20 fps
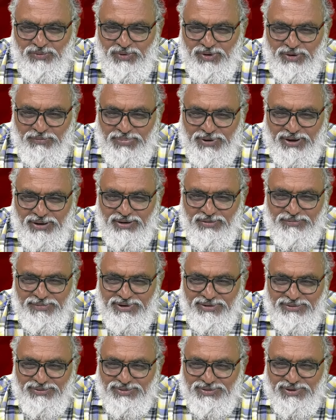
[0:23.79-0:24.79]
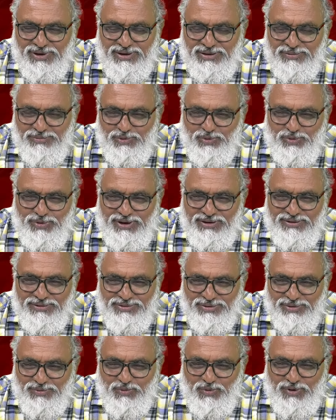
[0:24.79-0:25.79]
ఒక పార్లమెంటు స్థానము
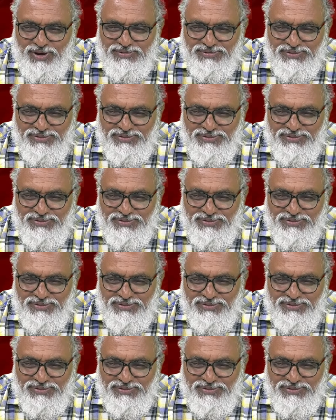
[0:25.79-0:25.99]
కనీసం ఒక